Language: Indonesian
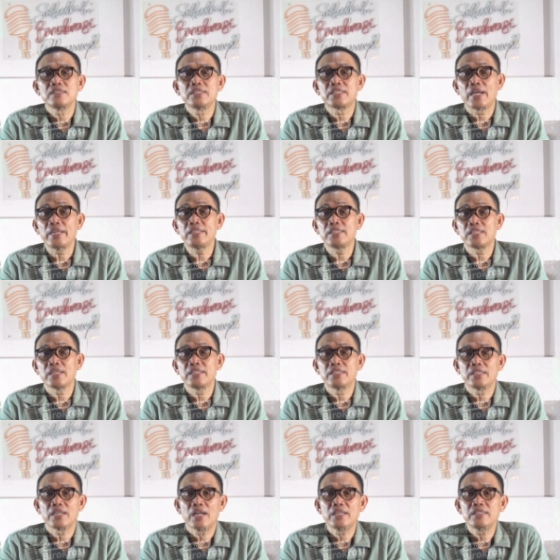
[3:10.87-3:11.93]

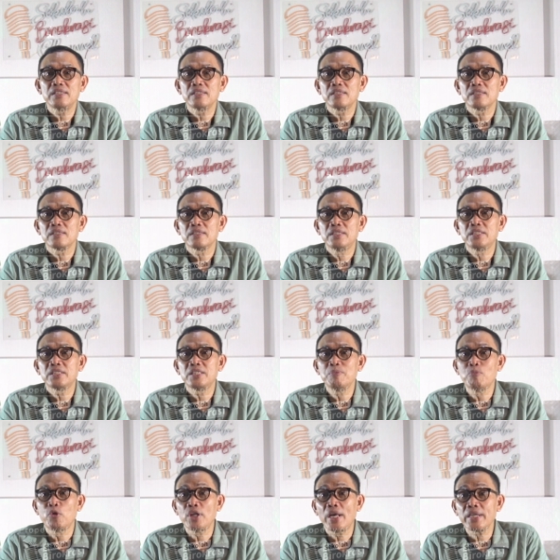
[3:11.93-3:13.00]
dikaitkan dengan
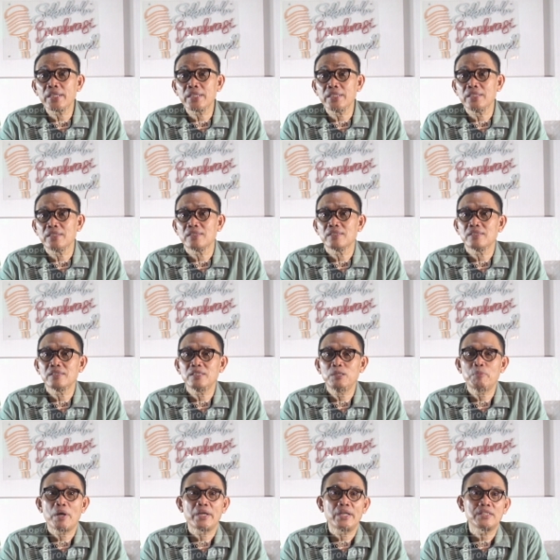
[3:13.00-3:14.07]
sistem monarki
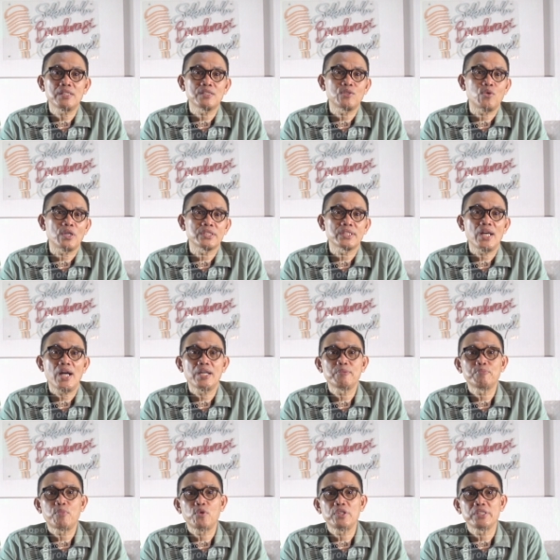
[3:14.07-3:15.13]
di mana
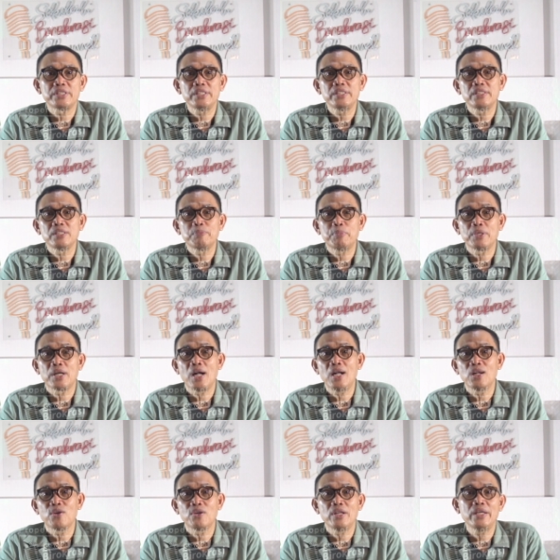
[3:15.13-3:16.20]
kekuasaan politik
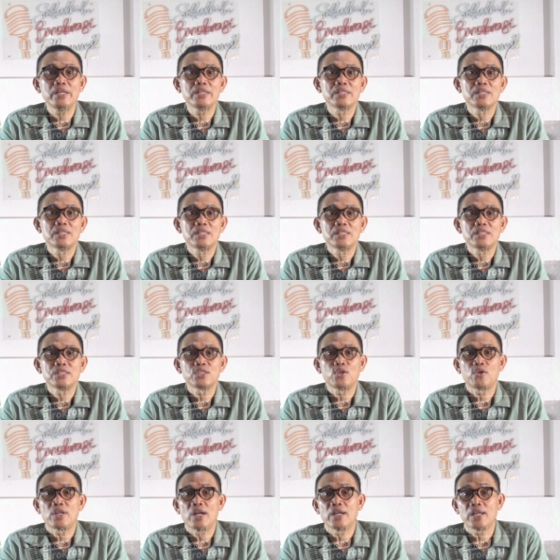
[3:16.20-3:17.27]
dipegang oleh
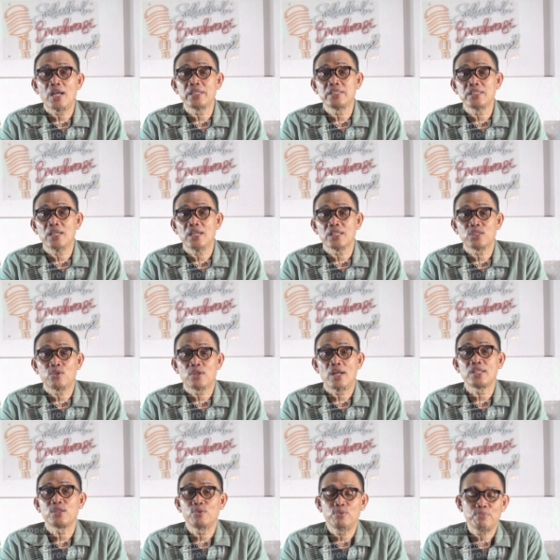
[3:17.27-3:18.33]
seorang raja atau
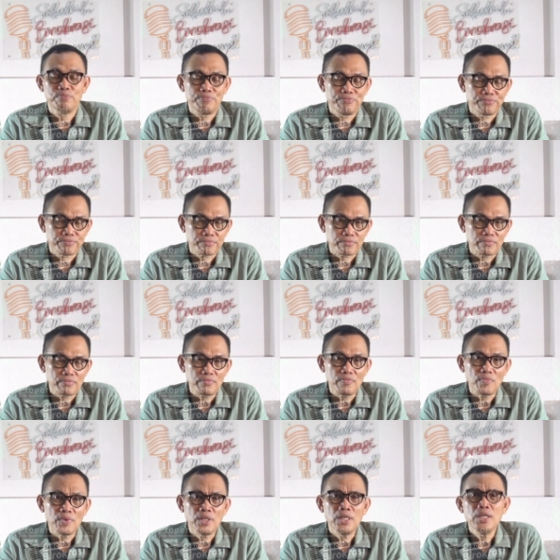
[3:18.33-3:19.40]
ratu.
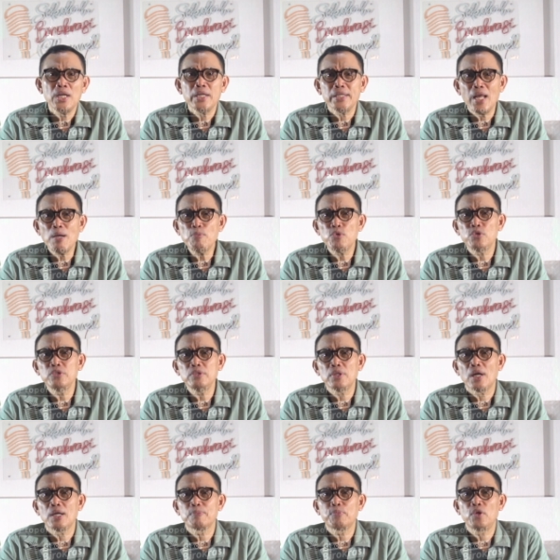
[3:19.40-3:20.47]

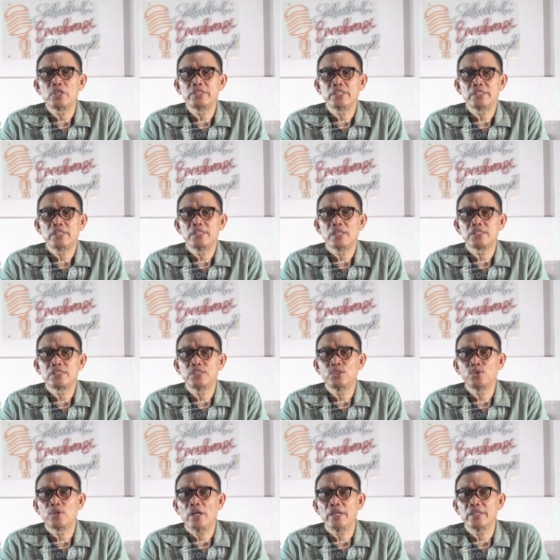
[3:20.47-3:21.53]
Namun, uh, politik dinasti
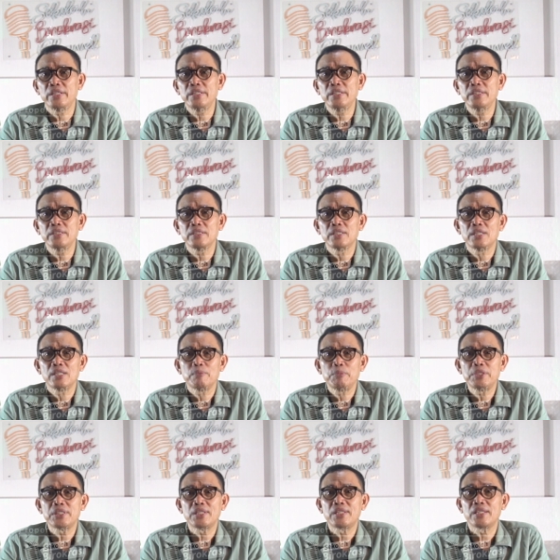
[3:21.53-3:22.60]
juga ini
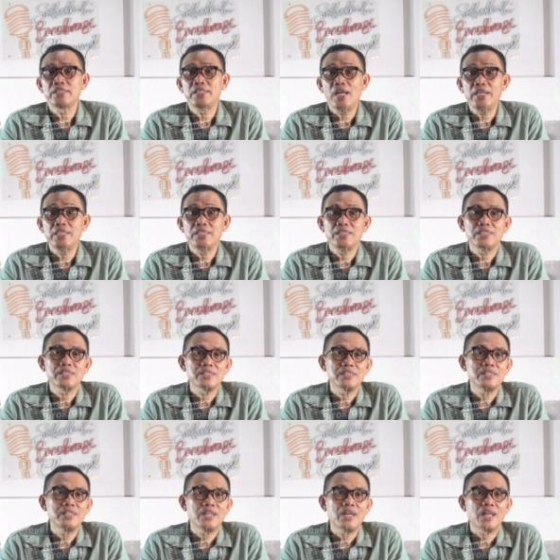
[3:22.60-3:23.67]
bisa terjadi
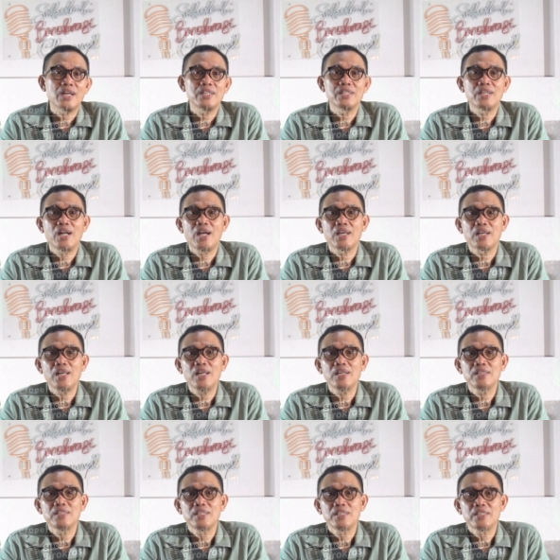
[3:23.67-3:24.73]
di
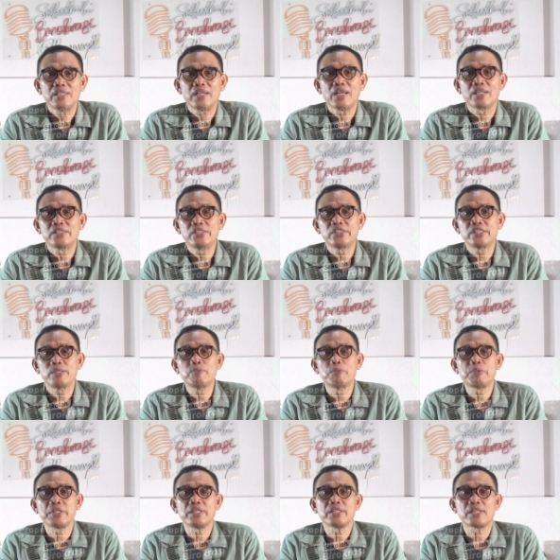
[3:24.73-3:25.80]
negara-negara dengan
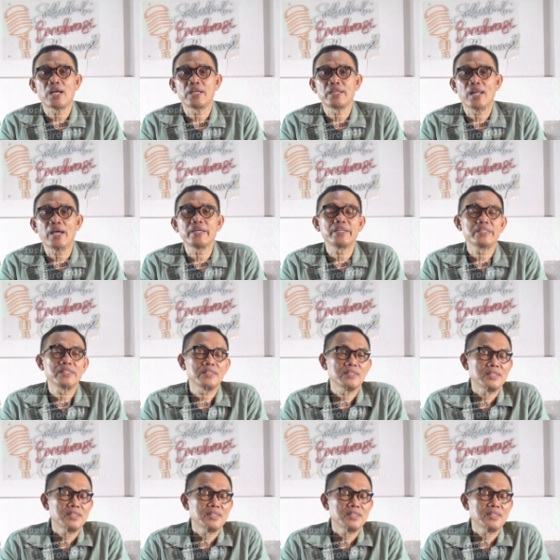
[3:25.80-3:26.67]
sistem pemerintahan lain,